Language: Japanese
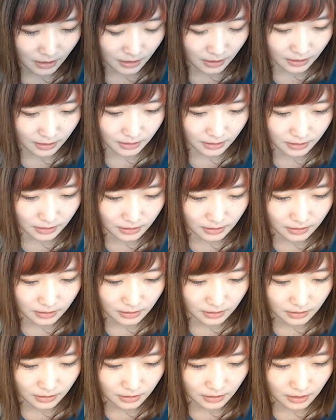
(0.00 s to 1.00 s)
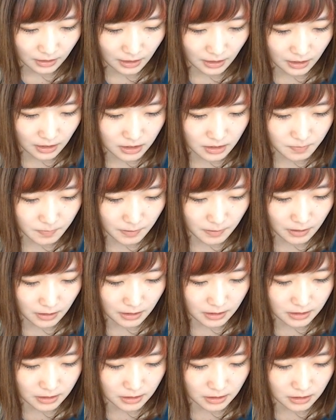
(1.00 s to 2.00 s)
はい HP が
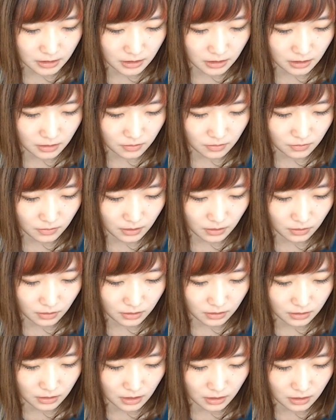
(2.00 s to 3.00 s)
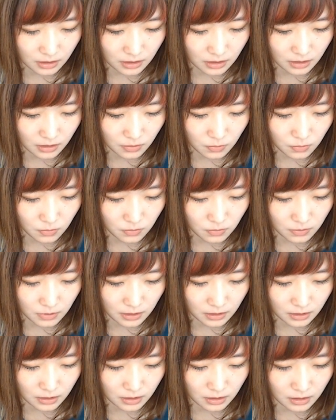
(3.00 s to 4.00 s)
1になるが敵攻
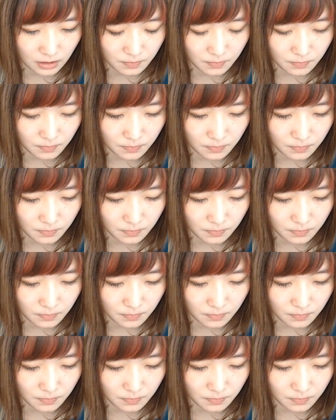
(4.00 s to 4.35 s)
撃